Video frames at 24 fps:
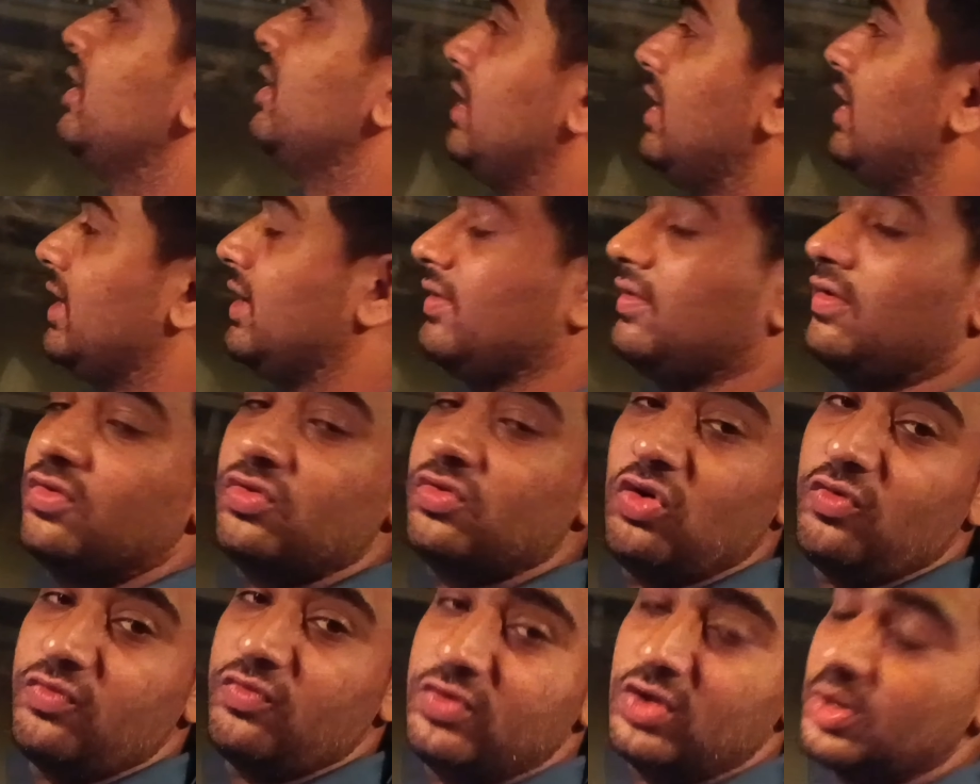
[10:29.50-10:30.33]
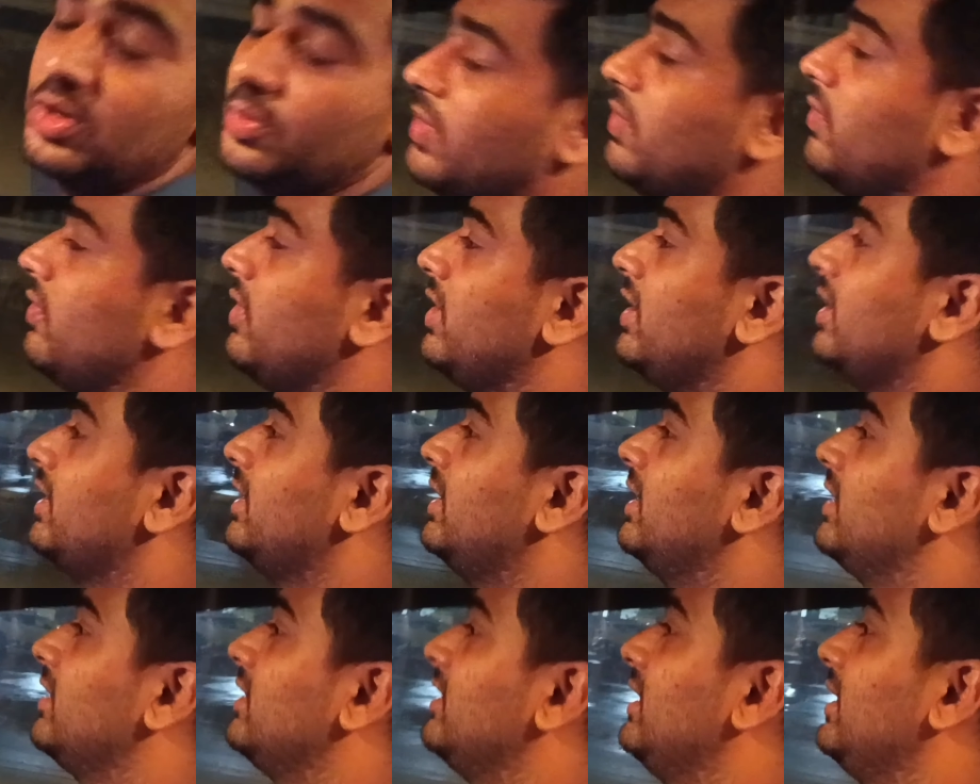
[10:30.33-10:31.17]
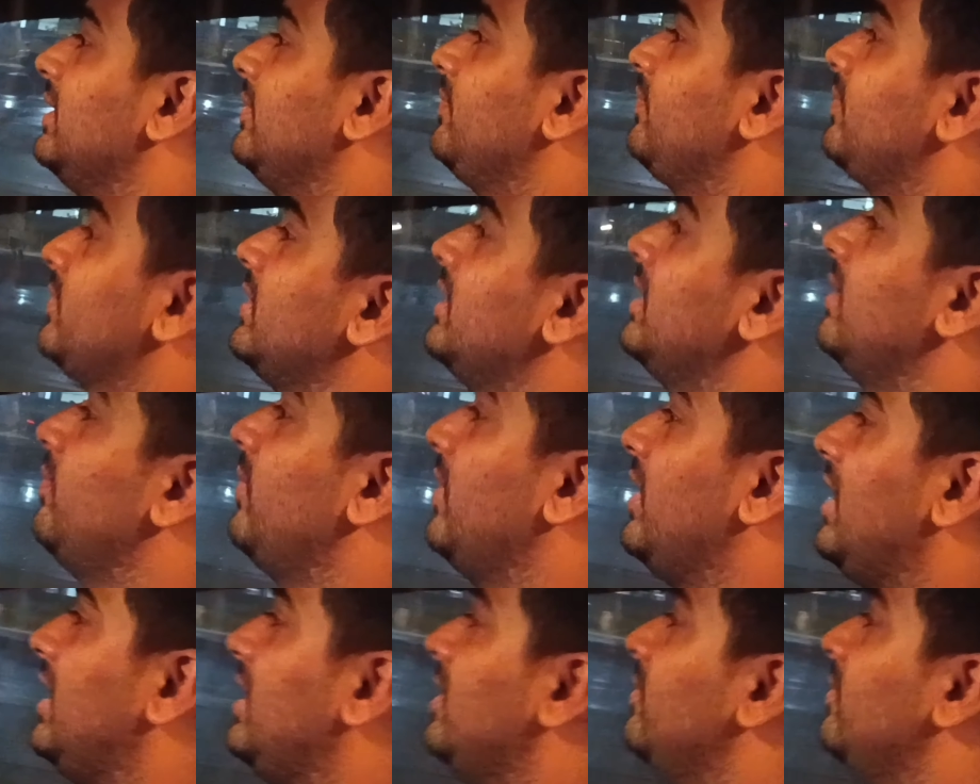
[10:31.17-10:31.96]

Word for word: एक ऐसा सॉफ्टवेयर पे वर्क करता है ये पहली